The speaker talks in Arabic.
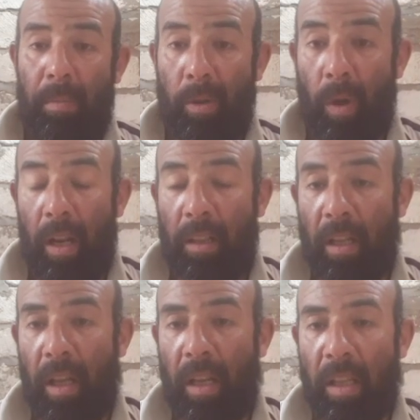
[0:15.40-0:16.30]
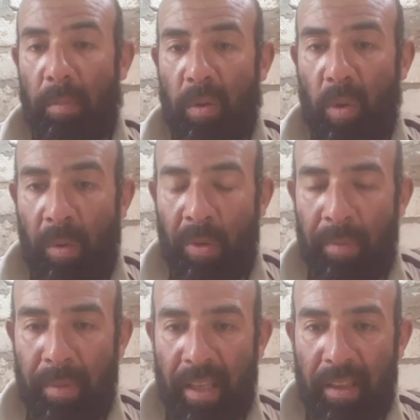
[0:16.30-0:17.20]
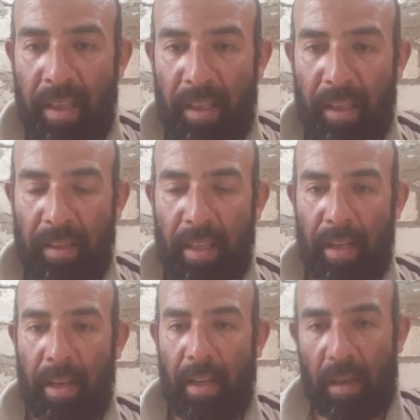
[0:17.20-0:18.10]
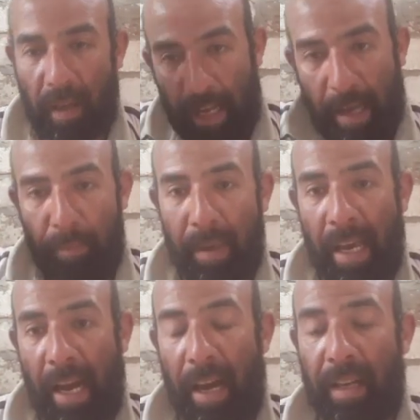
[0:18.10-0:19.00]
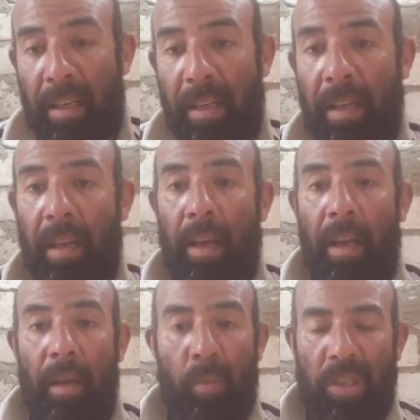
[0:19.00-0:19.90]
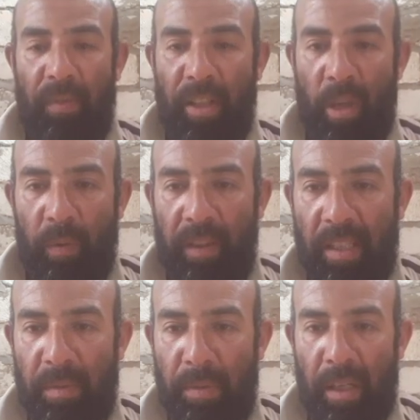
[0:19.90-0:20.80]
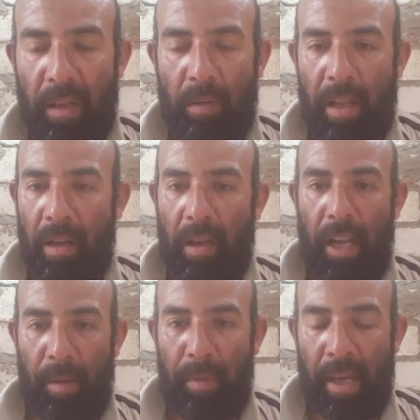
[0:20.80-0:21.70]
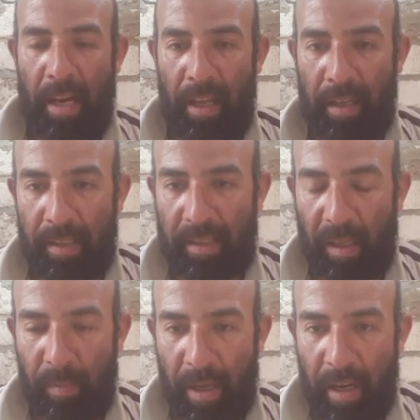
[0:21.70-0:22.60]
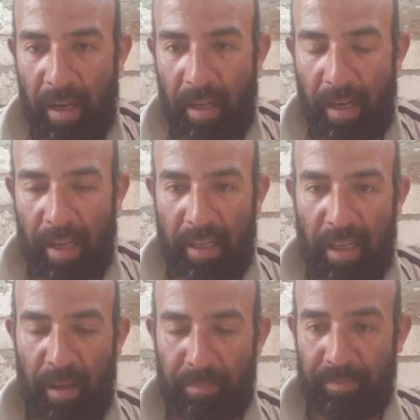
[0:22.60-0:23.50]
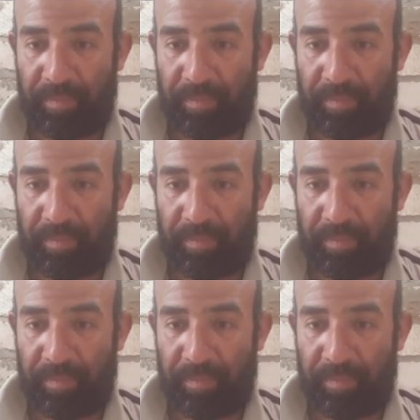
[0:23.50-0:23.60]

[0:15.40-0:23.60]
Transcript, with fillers: موضوع حلقتنا النهاردة موضوع مهم جدا جدا لا يقل أهمية عن مواصفات خروف التسمين ولا يقل أهمية عن استقبال الأغنام